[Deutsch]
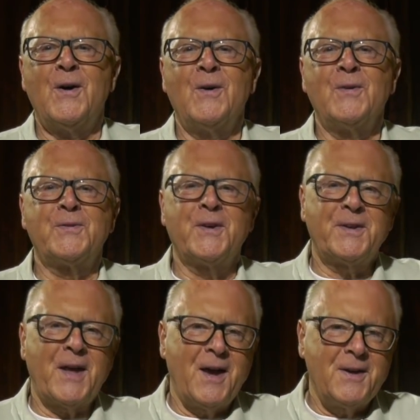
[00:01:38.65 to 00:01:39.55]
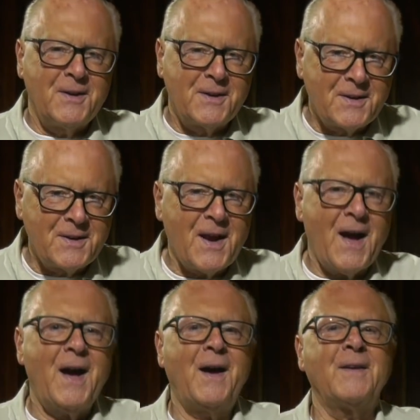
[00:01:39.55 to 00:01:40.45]
Und seit einigen
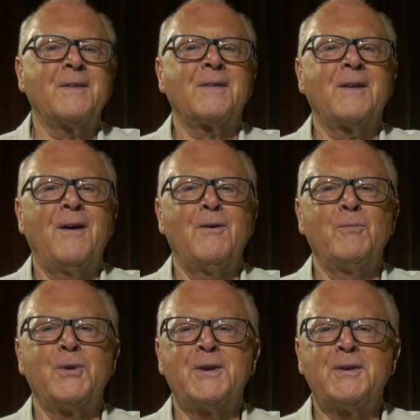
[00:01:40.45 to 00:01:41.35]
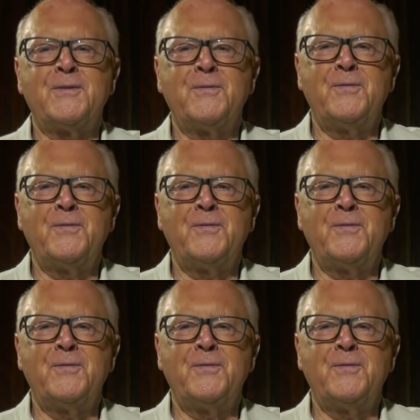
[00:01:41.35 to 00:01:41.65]
Jahren glaube ich